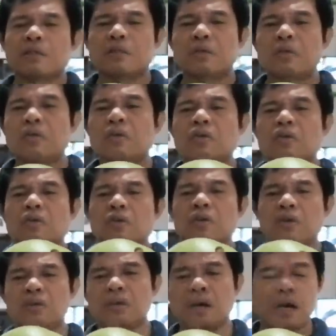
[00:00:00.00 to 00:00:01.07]
So,
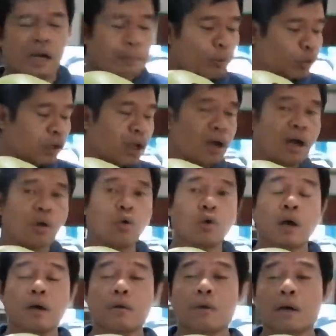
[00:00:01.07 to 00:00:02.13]
naghanap po talaga ako
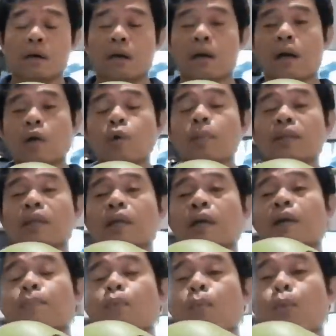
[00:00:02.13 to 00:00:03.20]
ng uh, ano ba
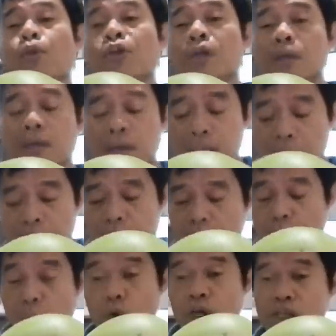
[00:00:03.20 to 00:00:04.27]
talagang po pwedeng uh,
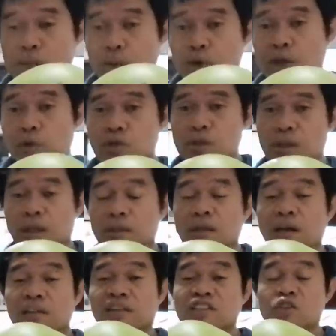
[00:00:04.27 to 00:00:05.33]
lunas po dito sa
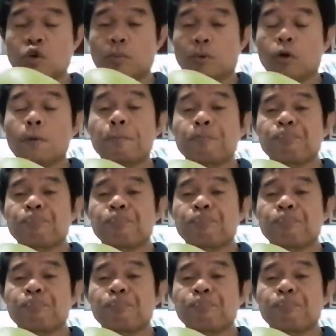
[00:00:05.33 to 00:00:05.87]
arthritis ko po.